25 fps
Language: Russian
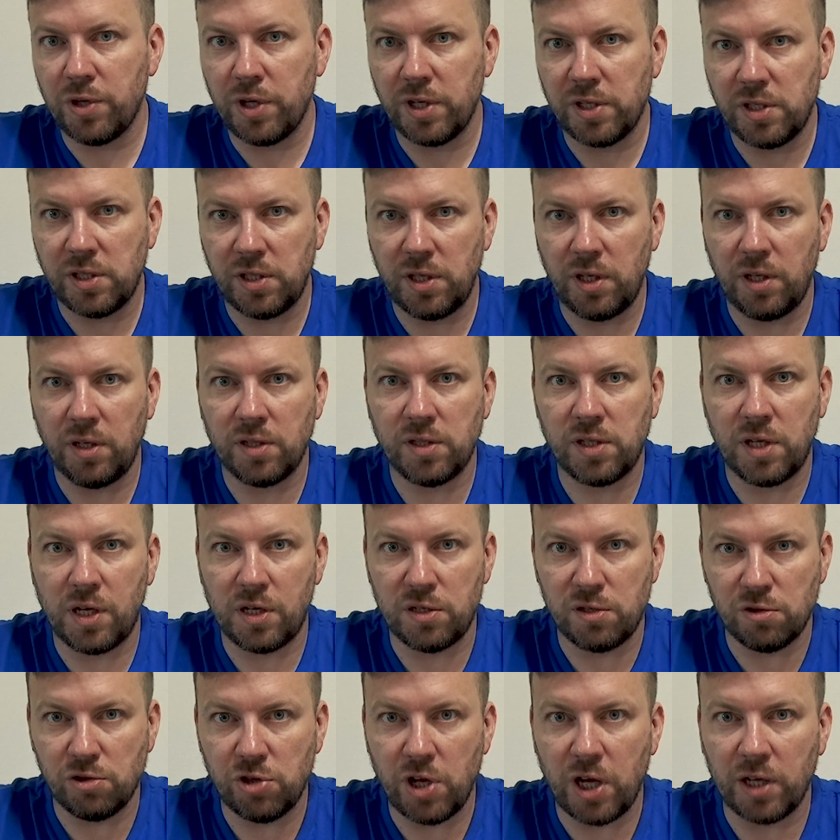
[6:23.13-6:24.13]
России за
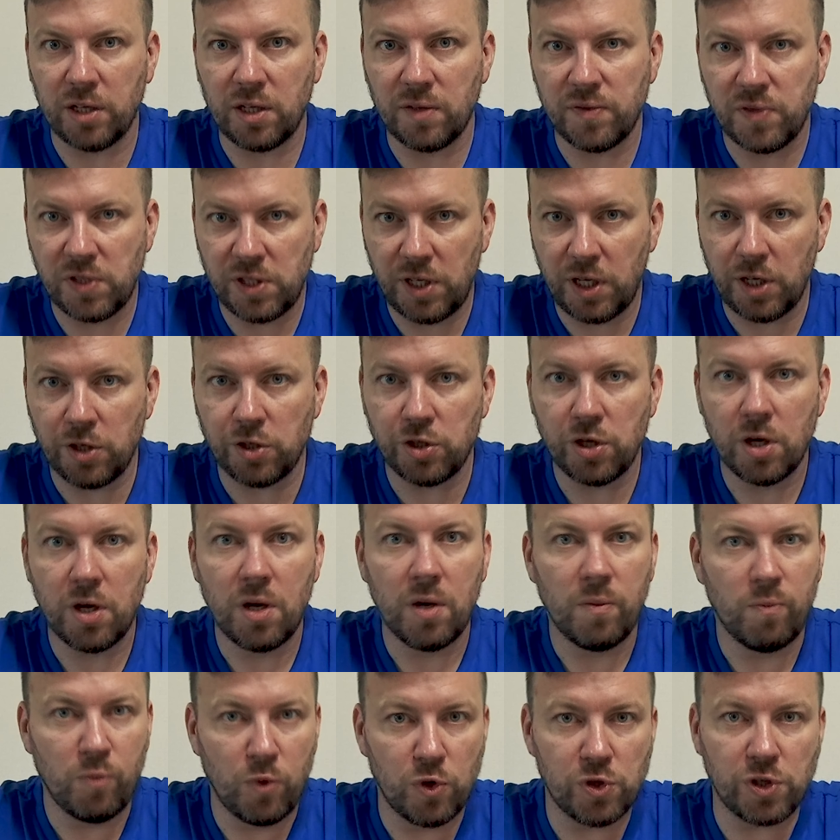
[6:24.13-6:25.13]
результаты встреч
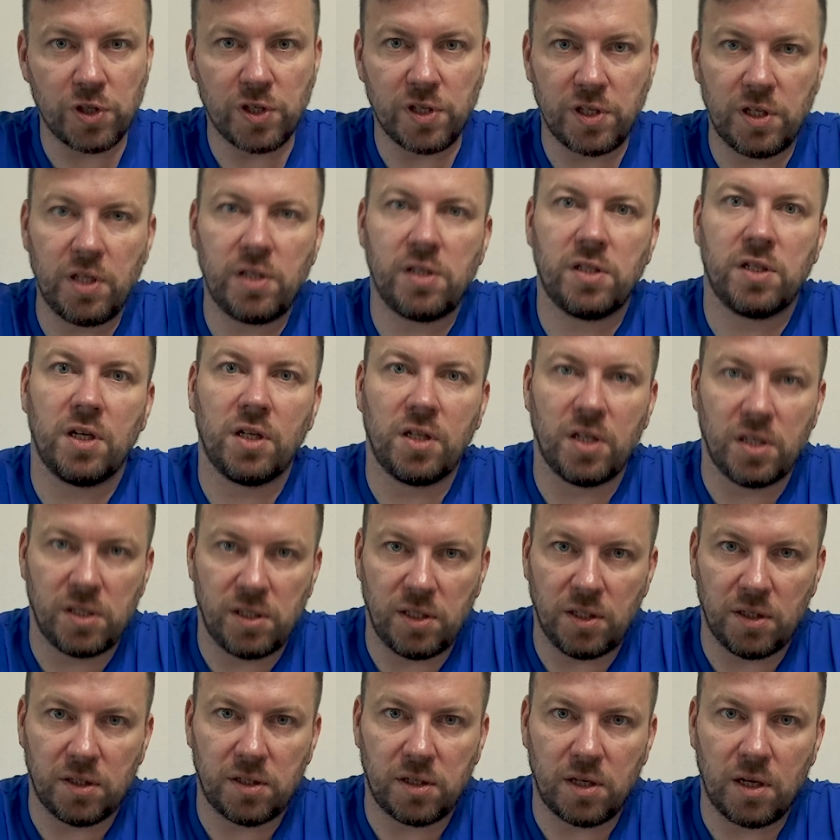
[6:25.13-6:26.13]
можно здесь
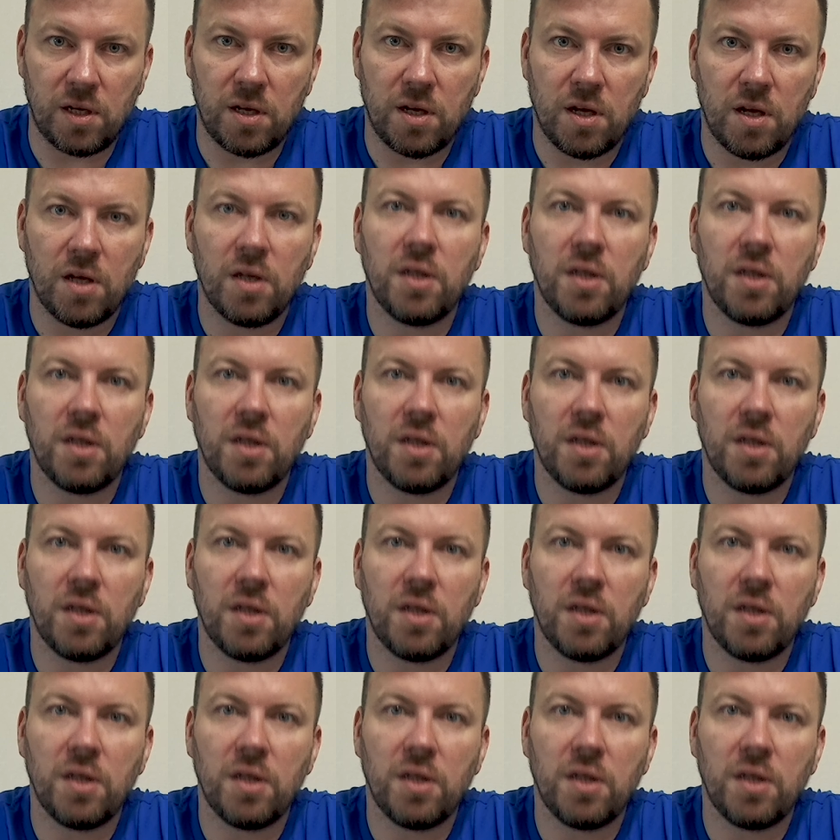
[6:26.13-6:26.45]
согласиться.